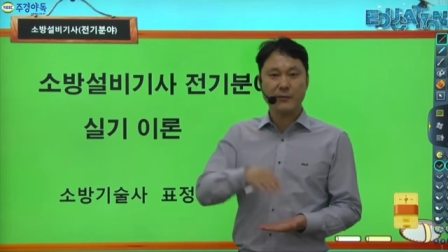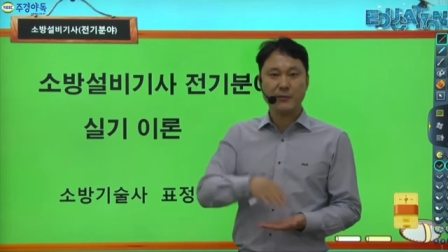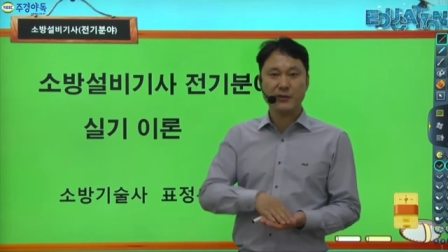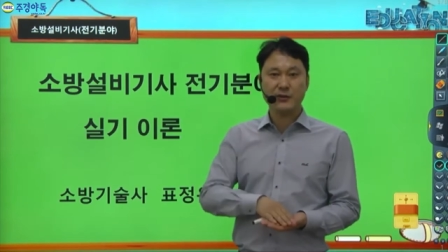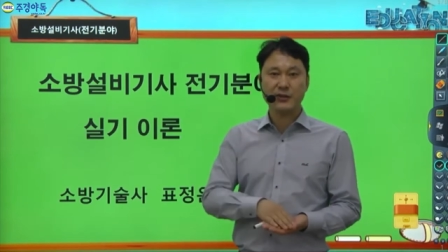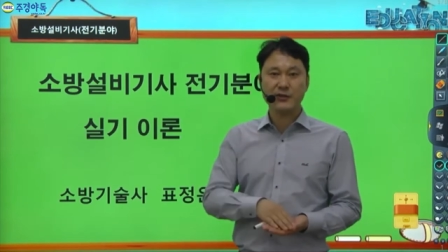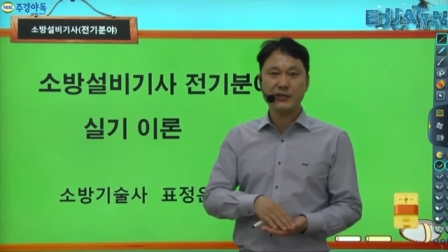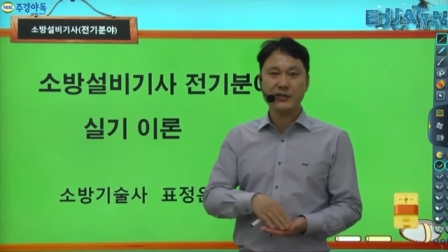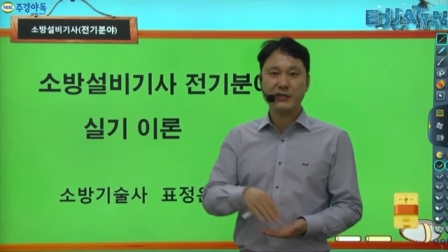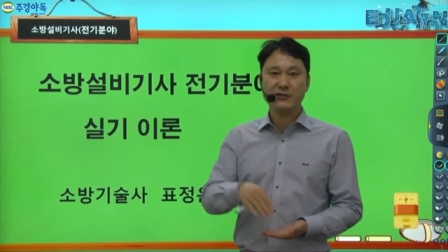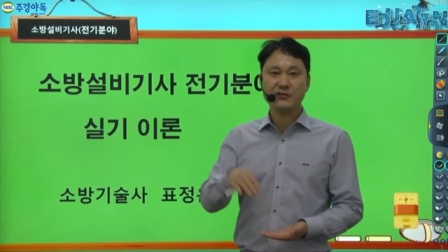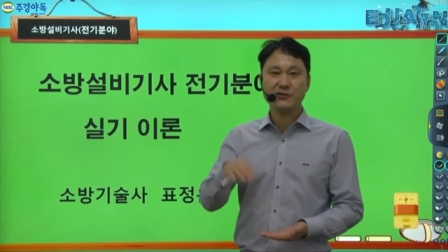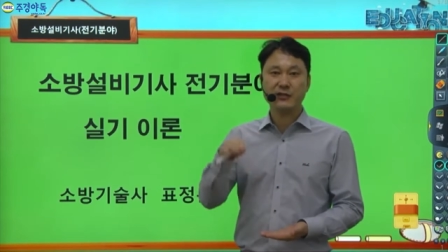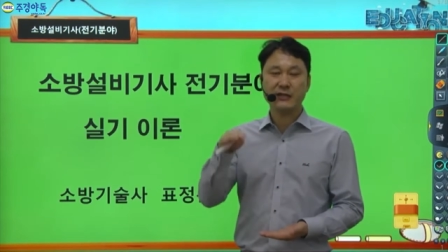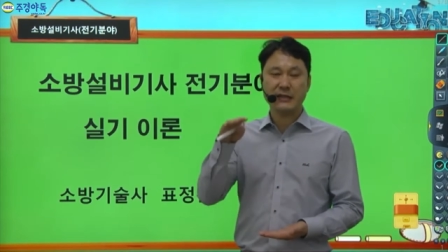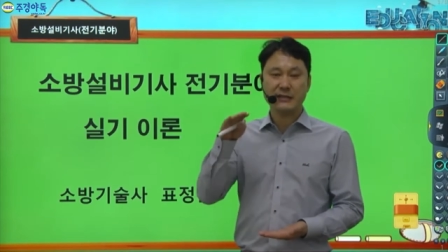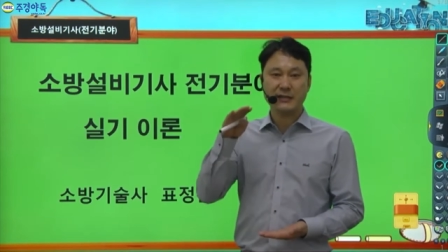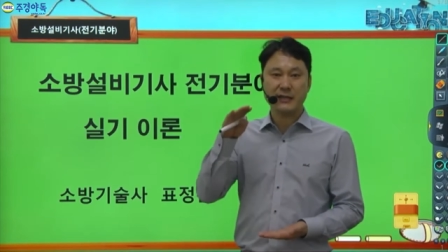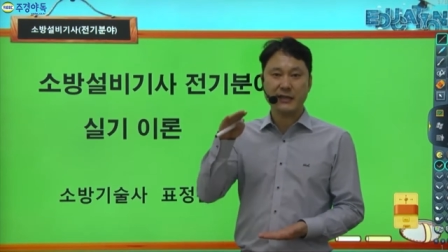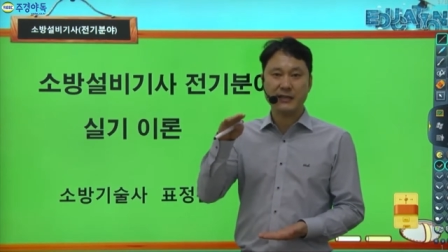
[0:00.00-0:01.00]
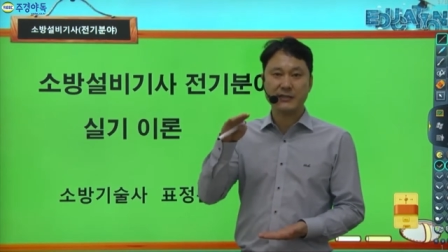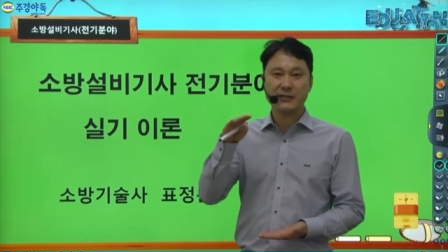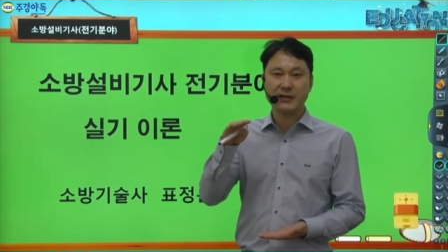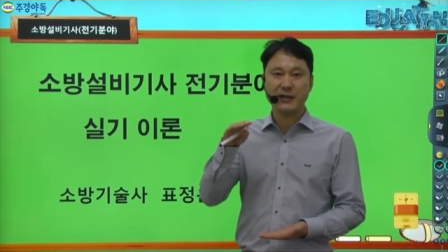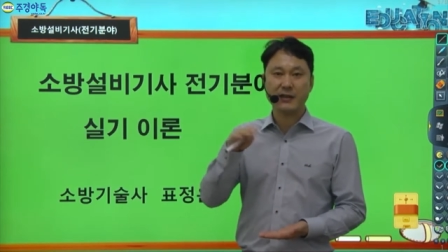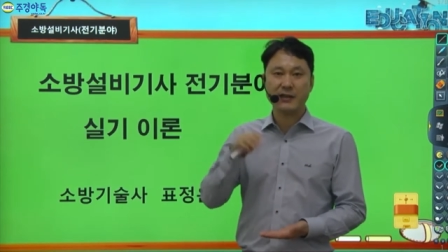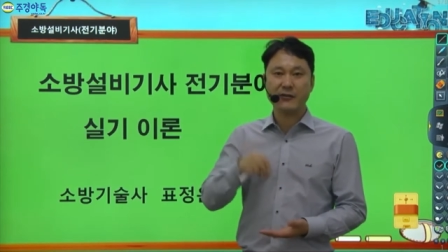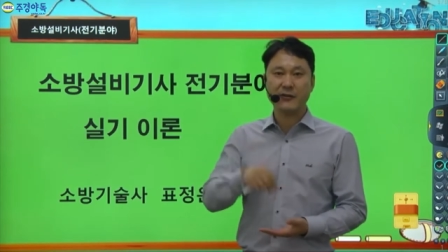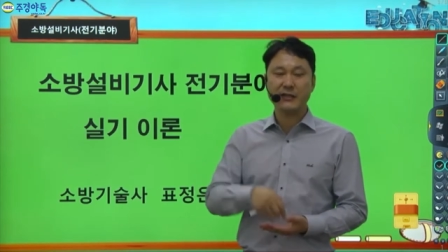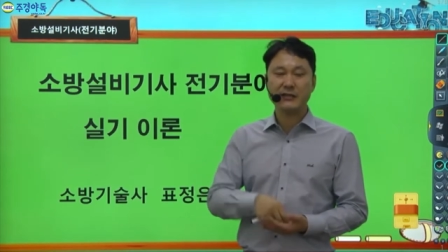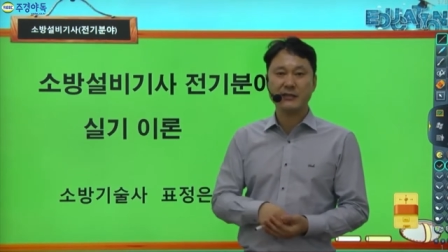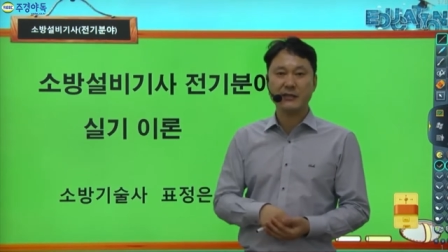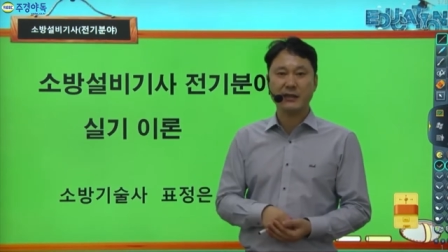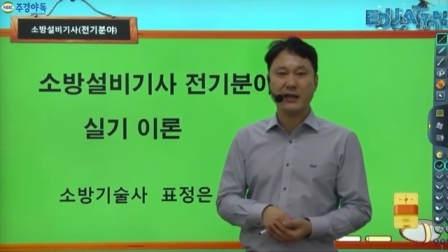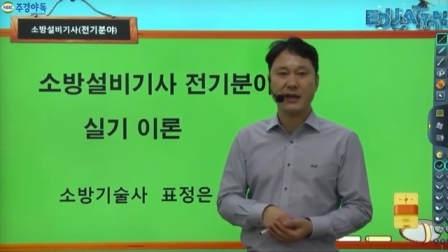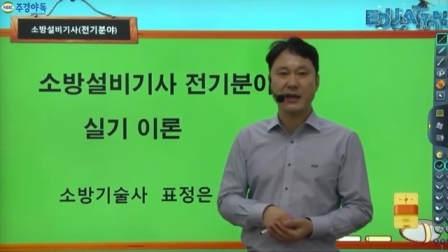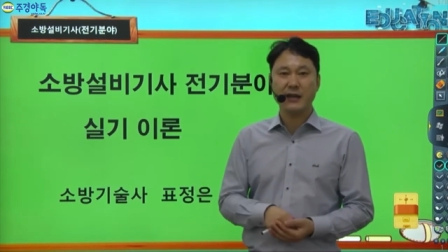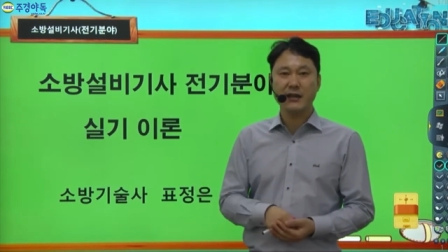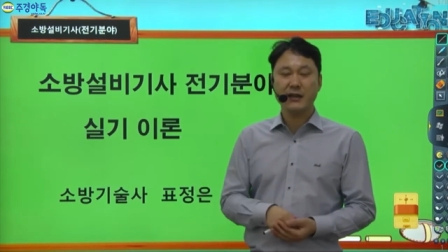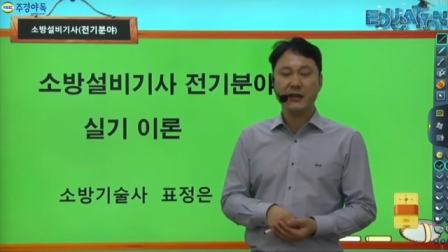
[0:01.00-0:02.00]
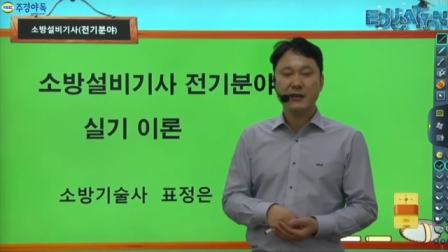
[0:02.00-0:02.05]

뭐 설치 기준을 다섯 가지 써라라고 했을 때